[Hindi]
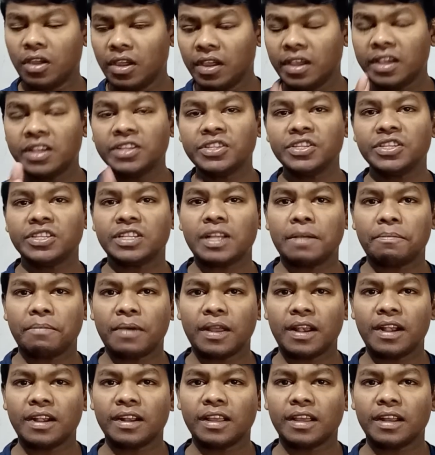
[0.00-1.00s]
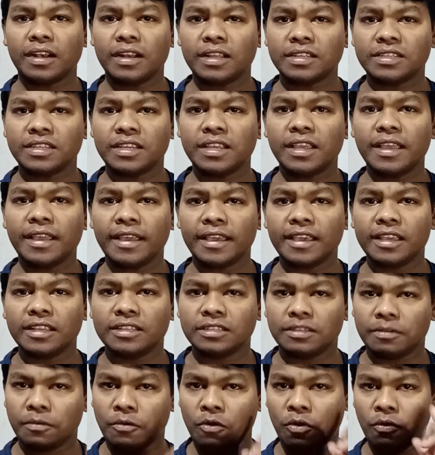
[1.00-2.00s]
इस चीज़ का पालन करना चाहिए कि
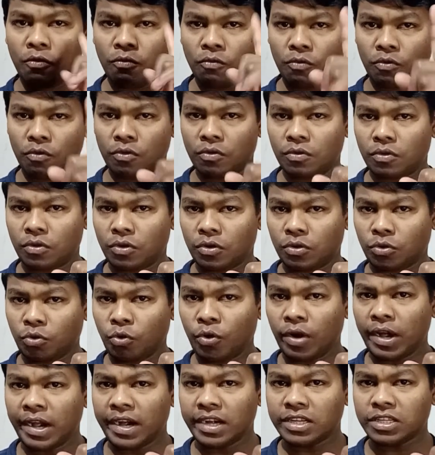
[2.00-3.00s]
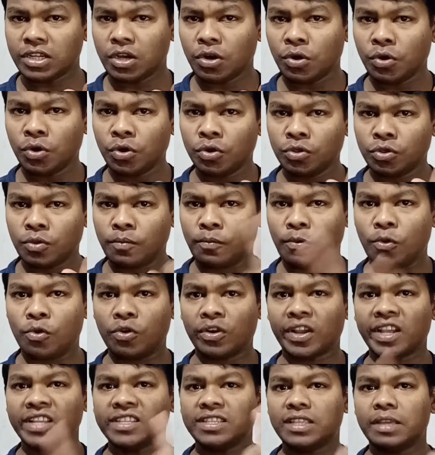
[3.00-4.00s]
टॉयलेट जाओ तो
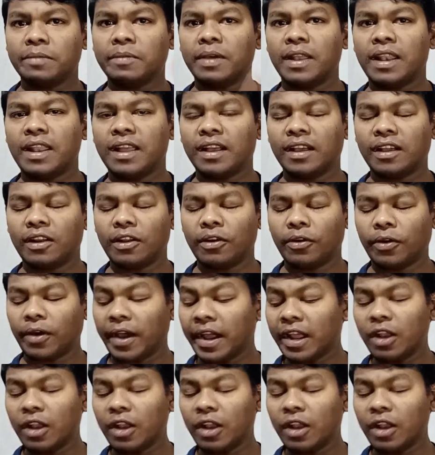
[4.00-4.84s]
फ़ोन का इस्तेमाल ना करो कई